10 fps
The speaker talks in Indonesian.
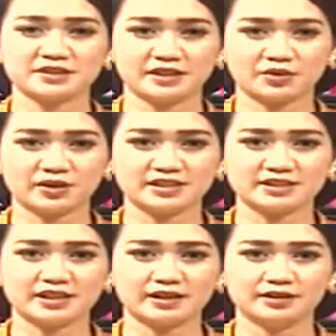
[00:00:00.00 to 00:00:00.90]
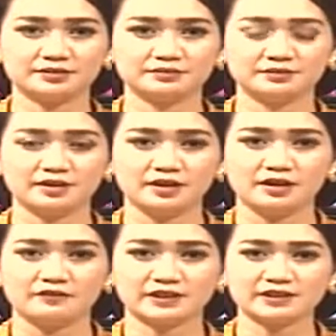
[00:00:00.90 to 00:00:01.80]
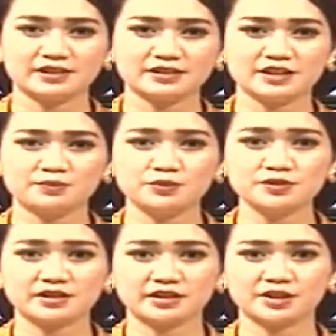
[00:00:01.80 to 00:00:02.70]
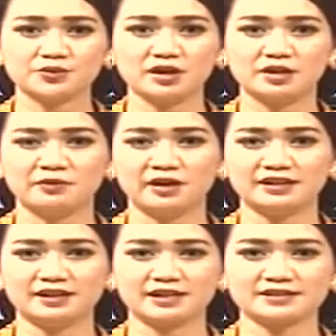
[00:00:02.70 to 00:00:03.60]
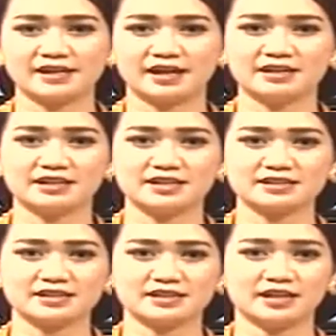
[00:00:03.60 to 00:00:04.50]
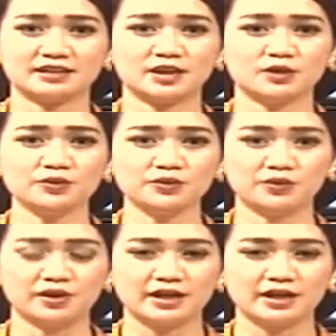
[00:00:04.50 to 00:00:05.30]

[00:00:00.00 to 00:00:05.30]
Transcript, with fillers: saya Aura Gizela. Vaksinasi booster kedua mulai dilaksanakan Dinas Kesehatan Kelungkung.